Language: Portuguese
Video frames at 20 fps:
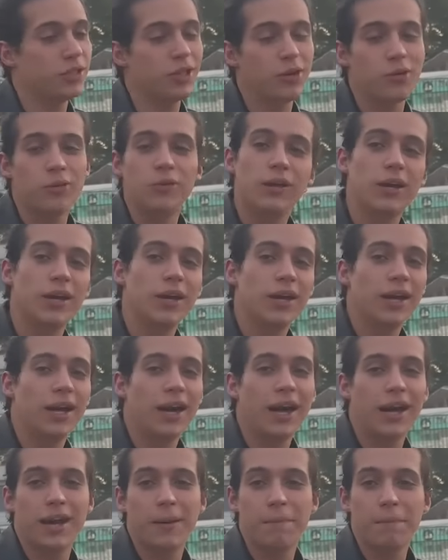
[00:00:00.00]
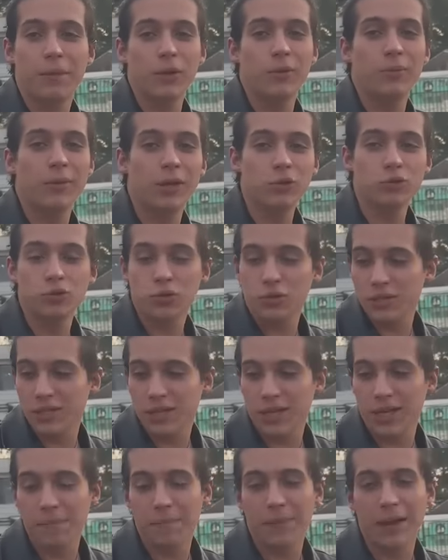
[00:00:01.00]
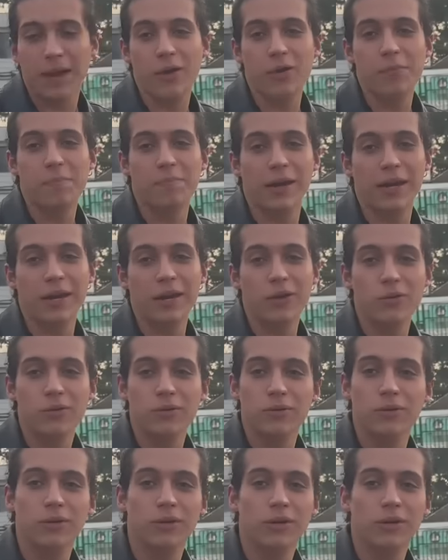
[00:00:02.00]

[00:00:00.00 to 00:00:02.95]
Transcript: Então, cara, é pelo menos conseguir pegar um emprego